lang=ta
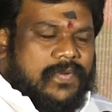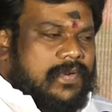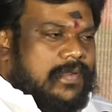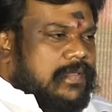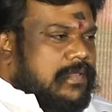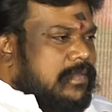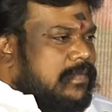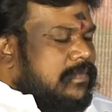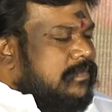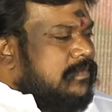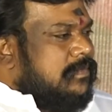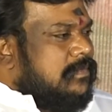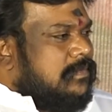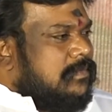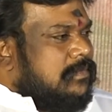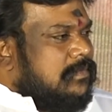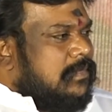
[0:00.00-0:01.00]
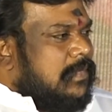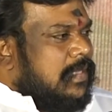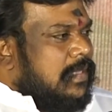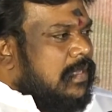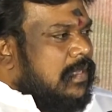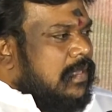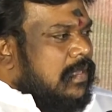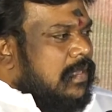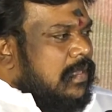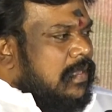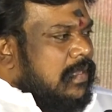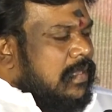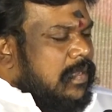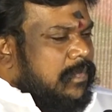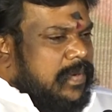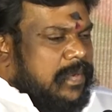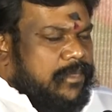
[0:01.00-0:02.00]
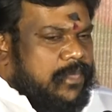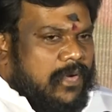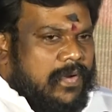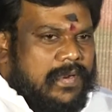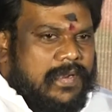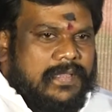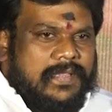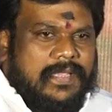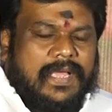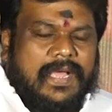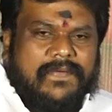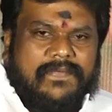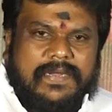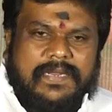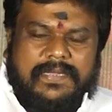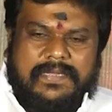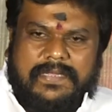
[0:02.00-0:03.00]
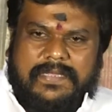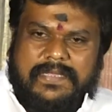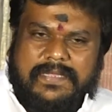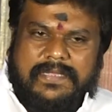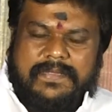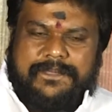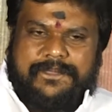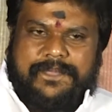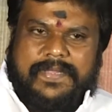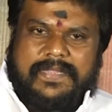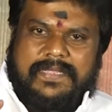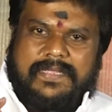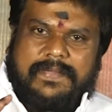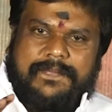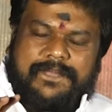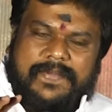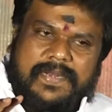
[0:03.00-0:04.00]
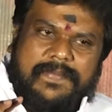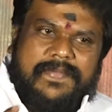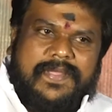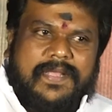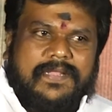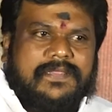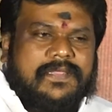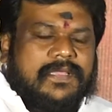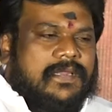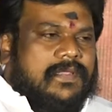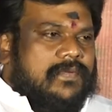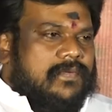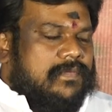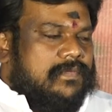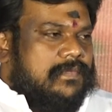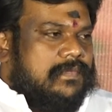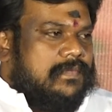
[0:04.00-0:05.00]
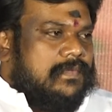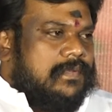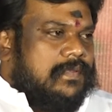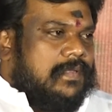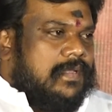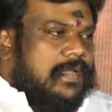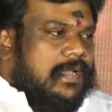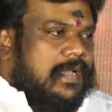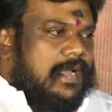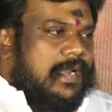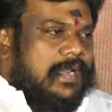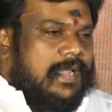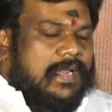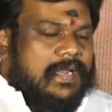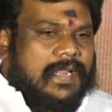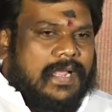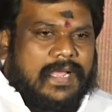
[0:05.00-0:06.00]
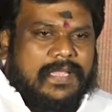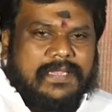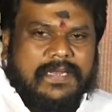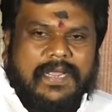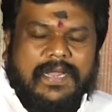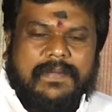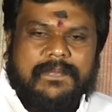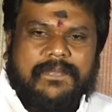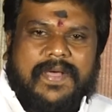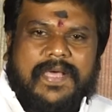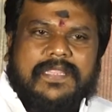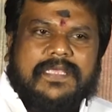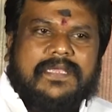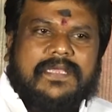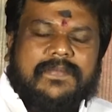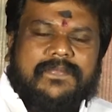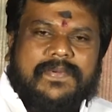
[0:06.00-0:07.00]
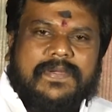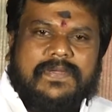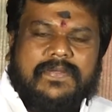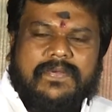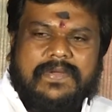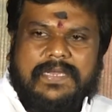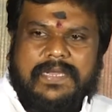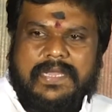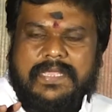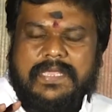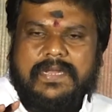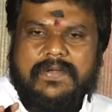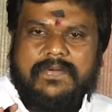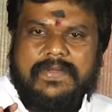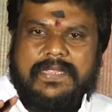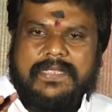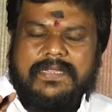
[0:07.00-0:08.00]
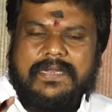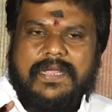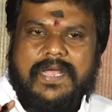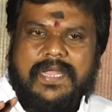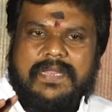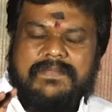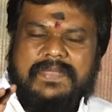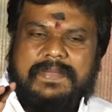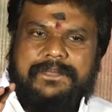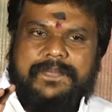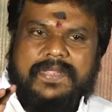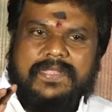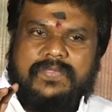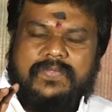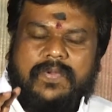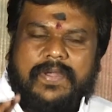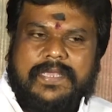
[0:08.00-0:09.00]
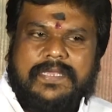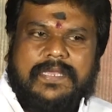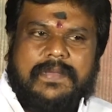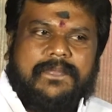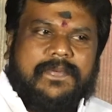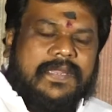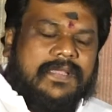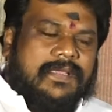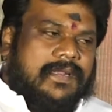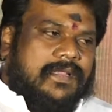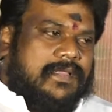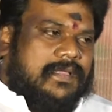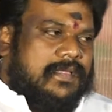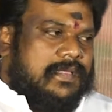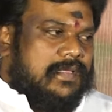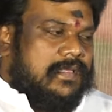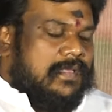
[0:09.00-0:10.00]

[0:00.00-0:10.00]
போடுறது இப்படி போகிறது அவனுக்கு இப்போதைக்கு பெருமையாக தெரியும் ஆனால் அதனால் பாதிக்கப்பட்டு ஒரு இளைஞருடைய எதிர்காலம் எப்படி தொலைக்கப்படுகிறது